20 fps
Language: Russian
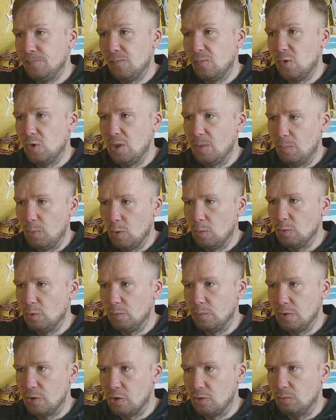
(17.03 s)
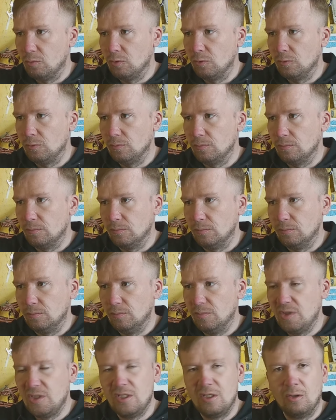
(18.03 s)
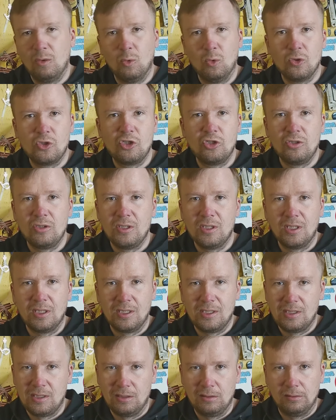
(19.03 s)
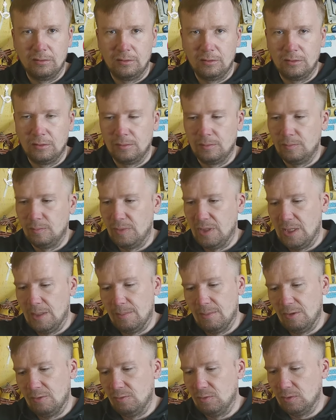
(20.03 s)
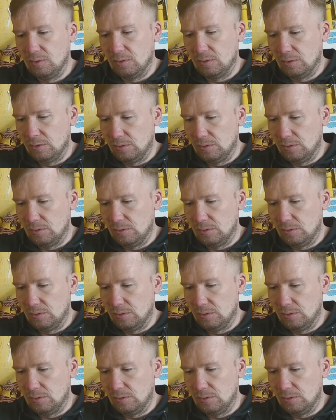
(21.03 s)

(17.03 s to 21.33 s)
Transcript: Но я помню почему. Мне очень не хотелось. Прямо вот